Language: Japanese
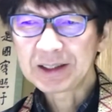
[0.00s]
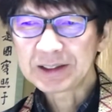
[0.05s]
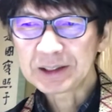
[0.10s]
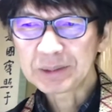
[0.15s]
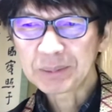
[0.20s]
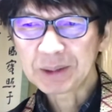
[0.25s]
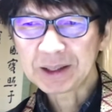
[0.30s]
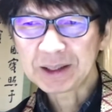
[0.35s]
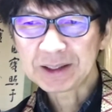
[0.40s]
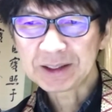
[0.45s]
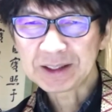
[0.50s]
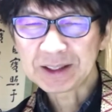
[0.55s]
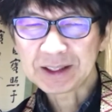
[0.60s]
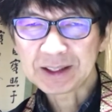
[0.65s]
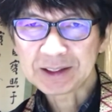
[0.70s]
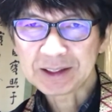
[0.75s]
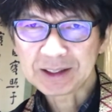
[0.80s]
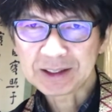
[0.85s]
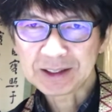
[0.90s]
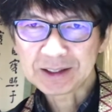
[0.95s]
集まられた
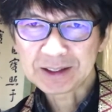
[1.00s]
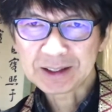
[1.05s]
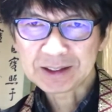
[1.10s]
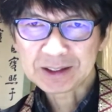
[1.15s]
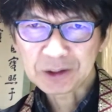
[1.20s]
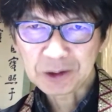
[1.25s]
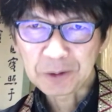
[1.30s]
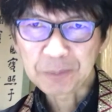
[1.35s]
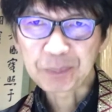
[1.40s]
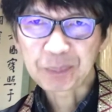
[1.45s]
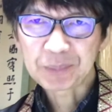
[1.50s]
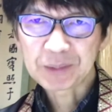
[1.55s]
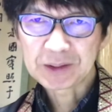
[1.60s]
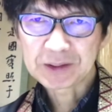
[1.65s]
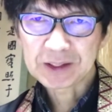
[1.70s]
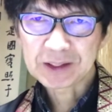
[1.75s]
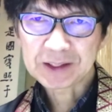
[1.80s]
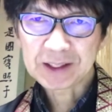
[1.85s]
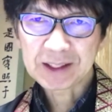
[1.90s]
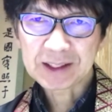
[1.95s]
方々と
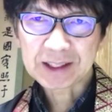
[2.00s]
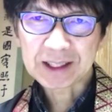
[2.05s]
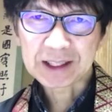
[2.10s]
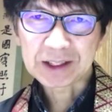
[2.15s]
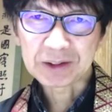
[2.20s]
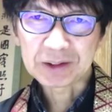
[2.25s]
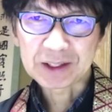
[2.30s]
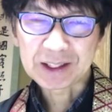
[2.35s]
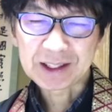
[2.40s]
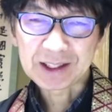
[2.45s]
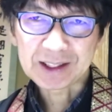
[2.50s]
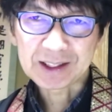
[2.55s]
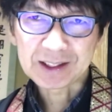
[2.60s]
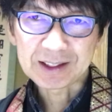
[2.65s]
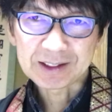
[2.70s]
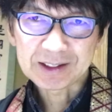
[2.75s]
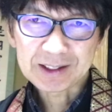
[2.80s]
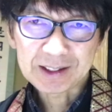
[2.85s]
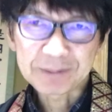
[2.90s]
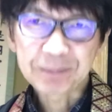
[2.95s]
座談会を開か
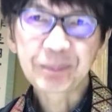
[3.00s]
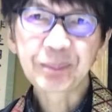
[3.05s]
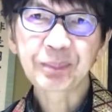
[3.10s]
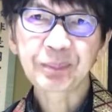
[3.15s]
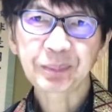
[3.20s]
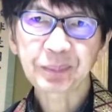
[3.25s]
れて